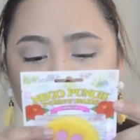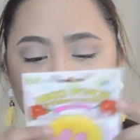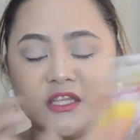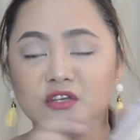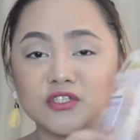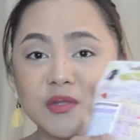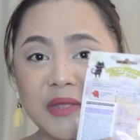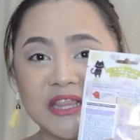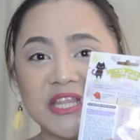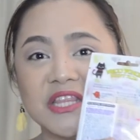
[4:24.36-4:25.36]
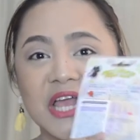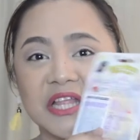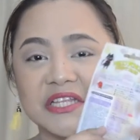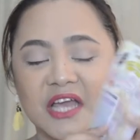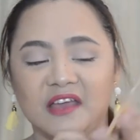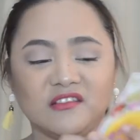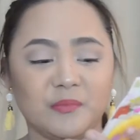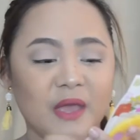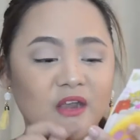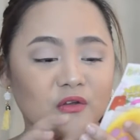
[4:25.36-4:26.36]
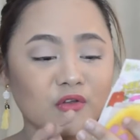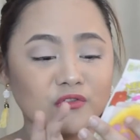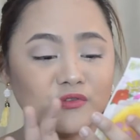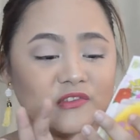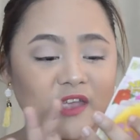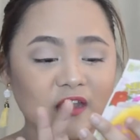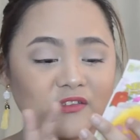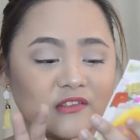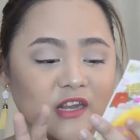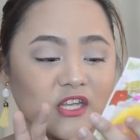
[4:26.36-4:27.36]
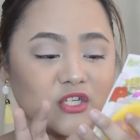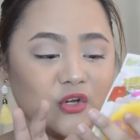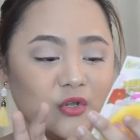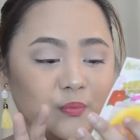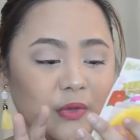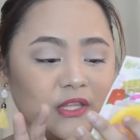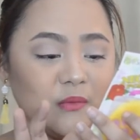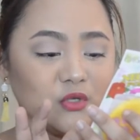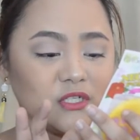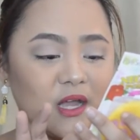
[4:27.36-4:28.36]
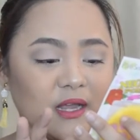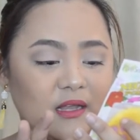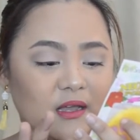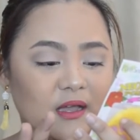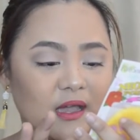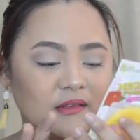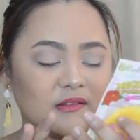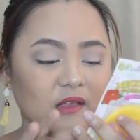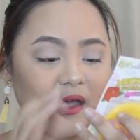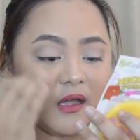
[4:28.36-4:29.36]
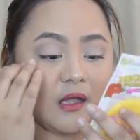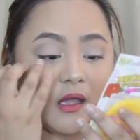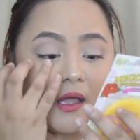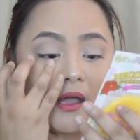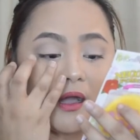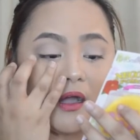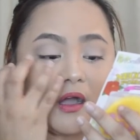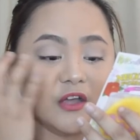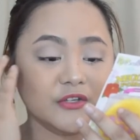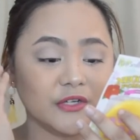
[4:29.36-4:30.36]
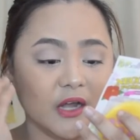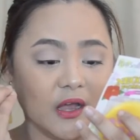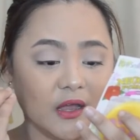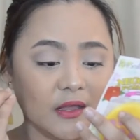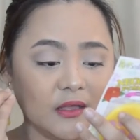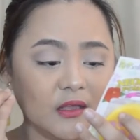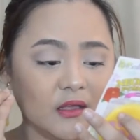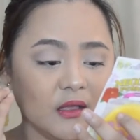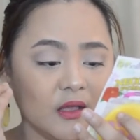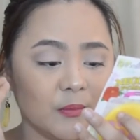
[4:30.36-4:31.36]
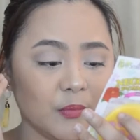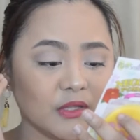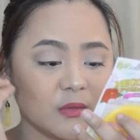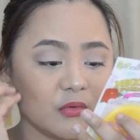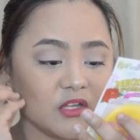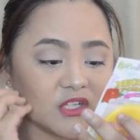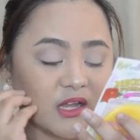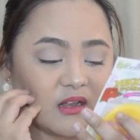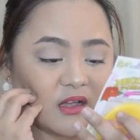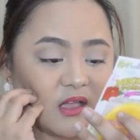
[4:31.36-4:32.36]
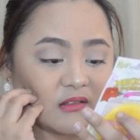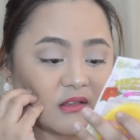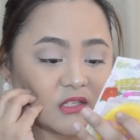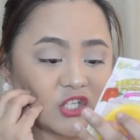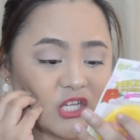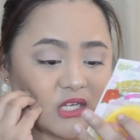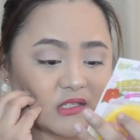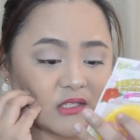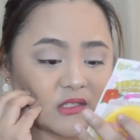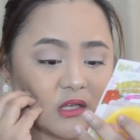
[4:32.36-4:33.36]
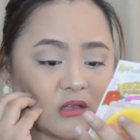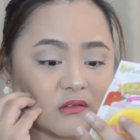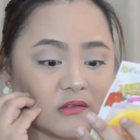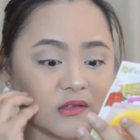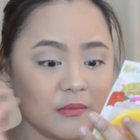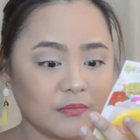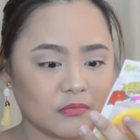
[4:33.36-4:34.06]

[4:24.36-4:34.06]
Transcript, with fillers: Hindi ko siya maintindihan, guys. Pero, dun sa illustration, pwede mo siyang ilagay sa uh, under eye. Pwede mo rin siyang ilagay sa cheeks, sa